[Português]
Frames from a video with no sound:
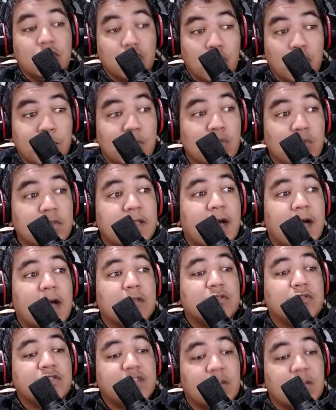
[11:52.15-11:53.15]
Tome
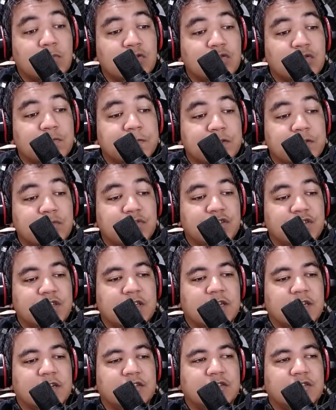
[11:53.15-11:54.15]
cuidado, estamos no fim dos
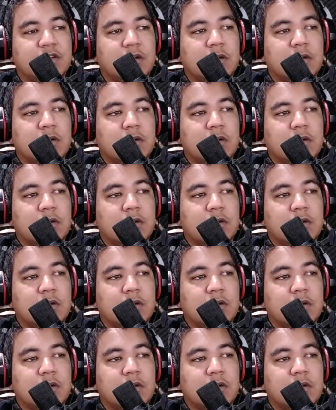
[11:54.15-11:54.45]
dias.